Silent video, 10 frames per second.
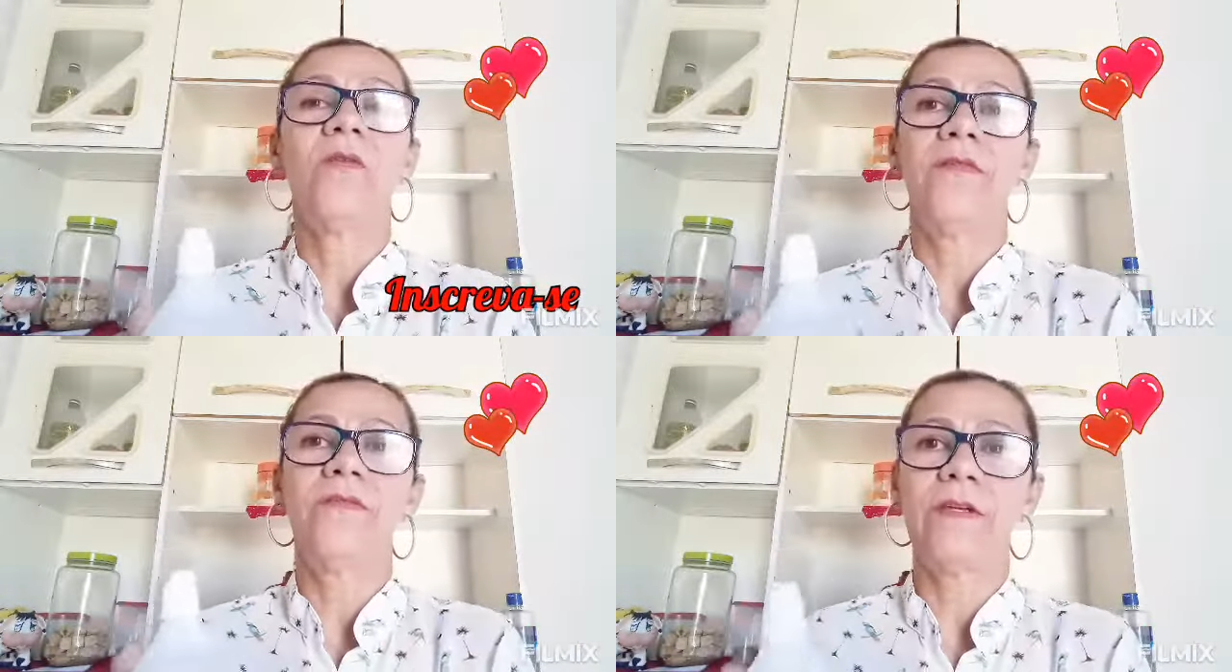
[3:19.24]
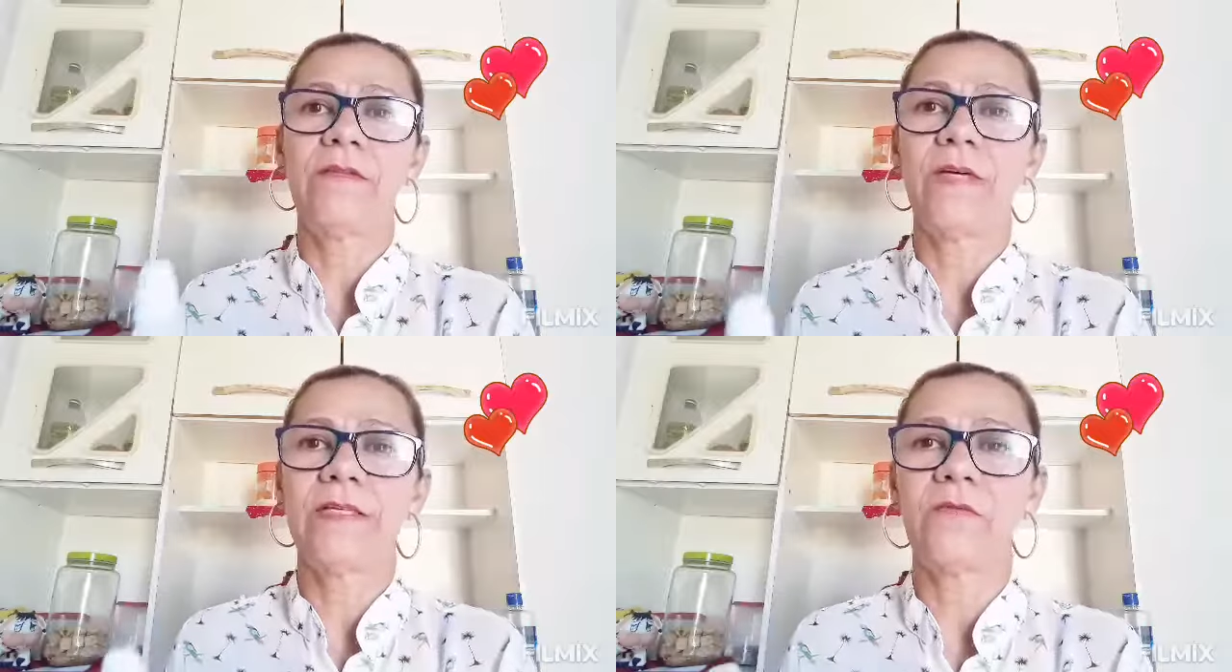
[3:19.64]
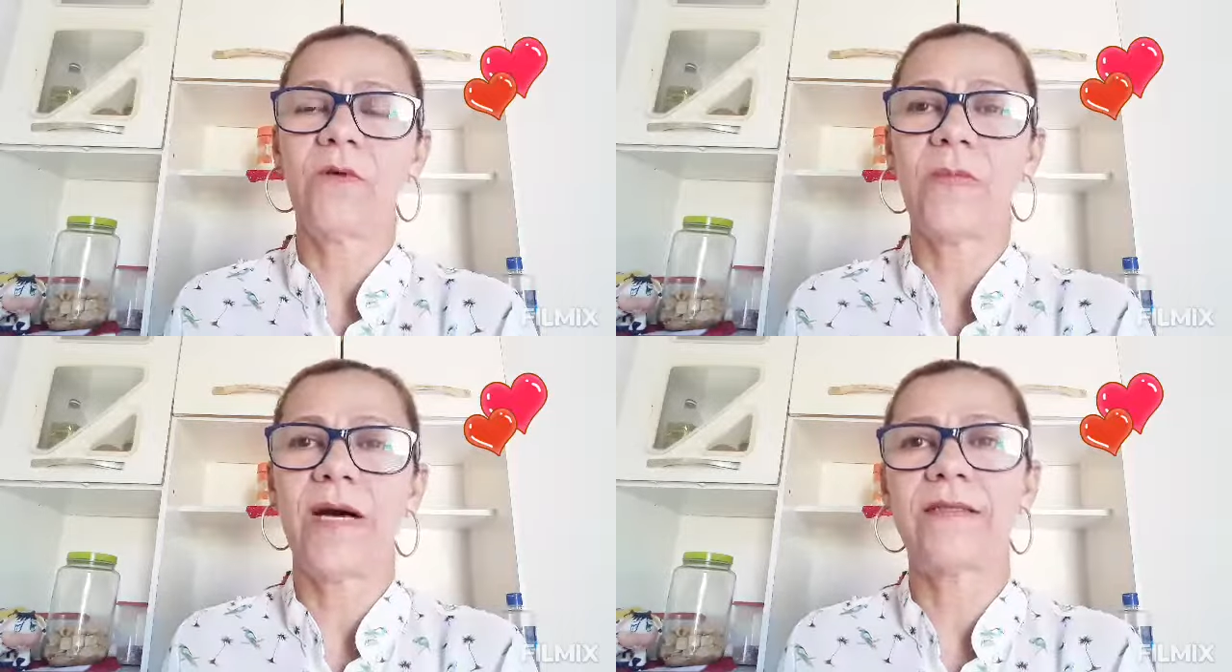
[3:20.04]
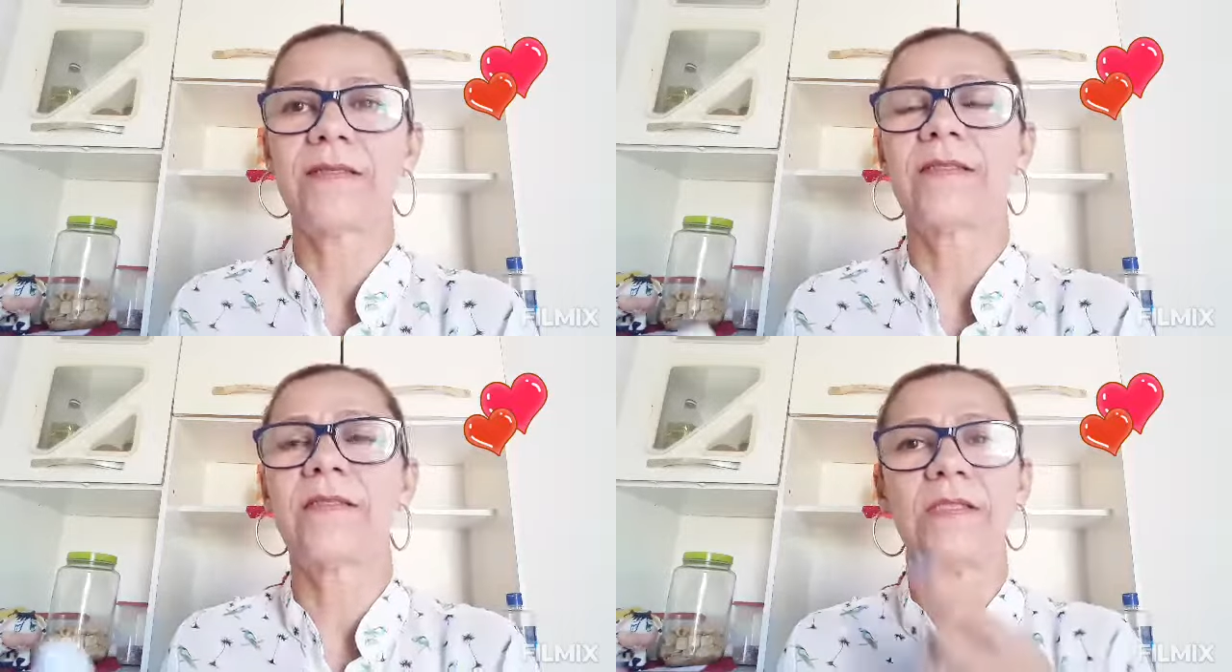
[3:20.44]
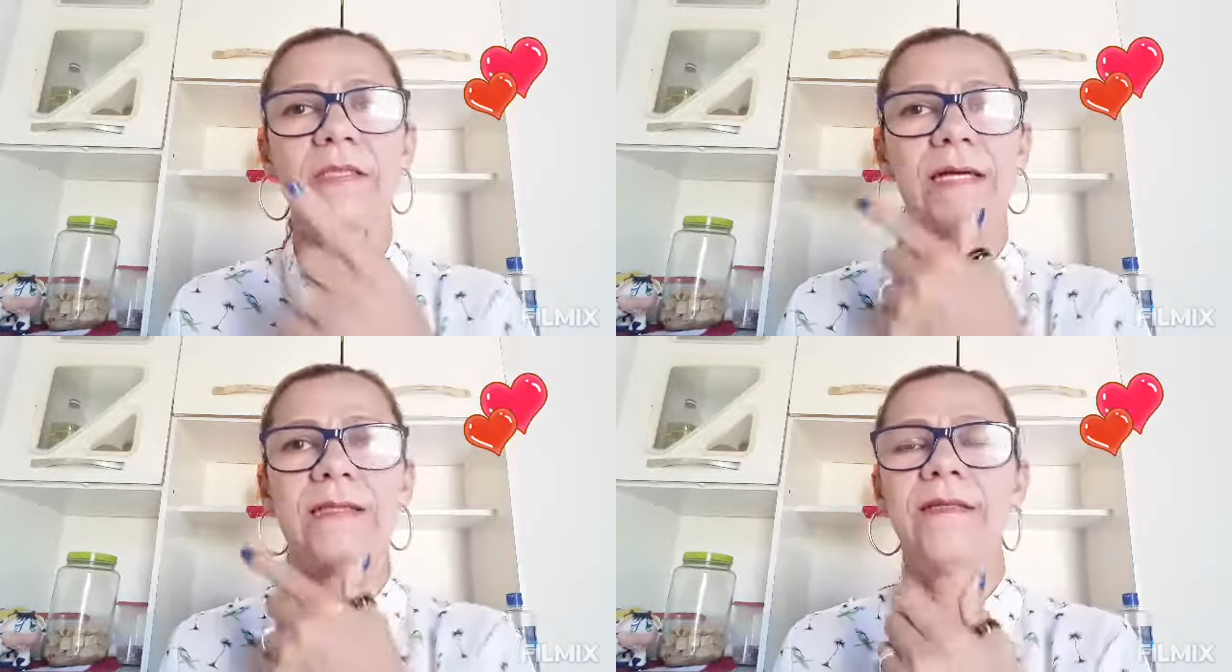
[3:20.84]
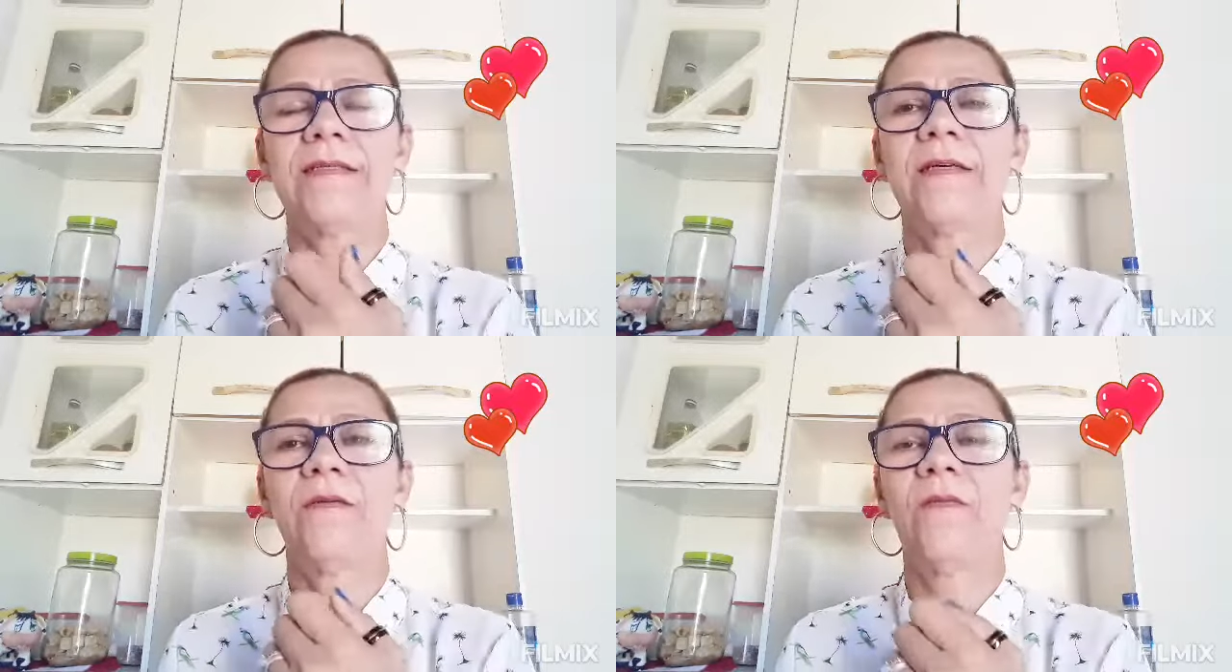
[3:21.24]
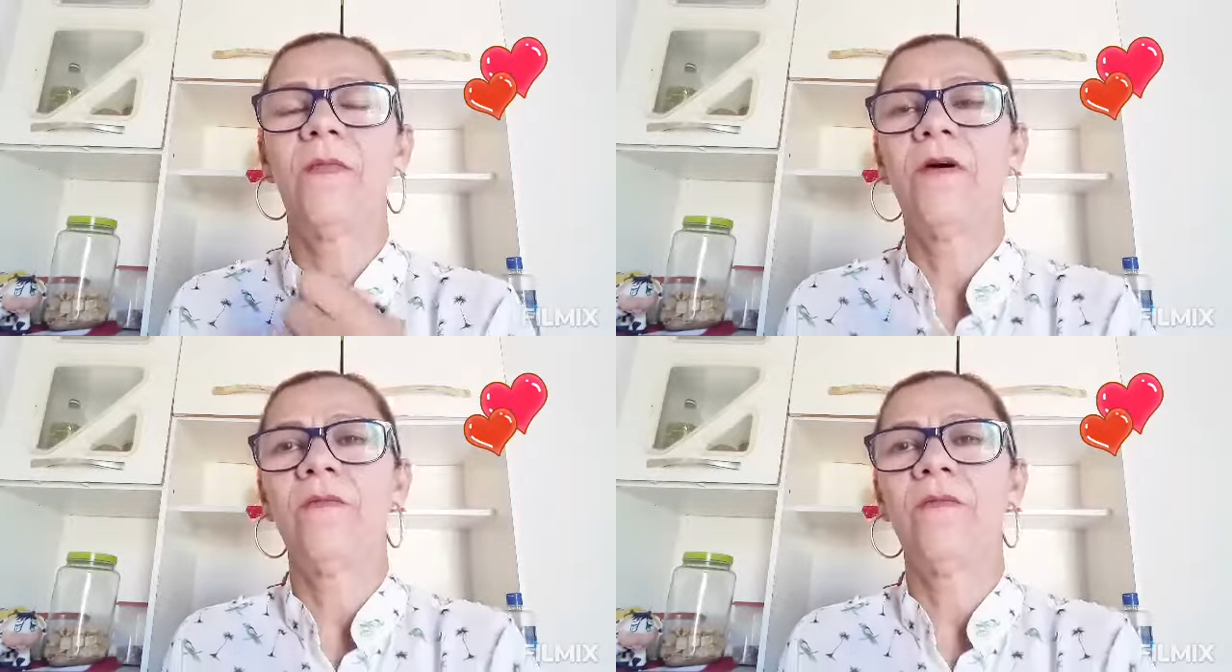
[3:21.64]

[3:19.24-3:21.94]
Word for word: o efeito da sua máscara de hidratação.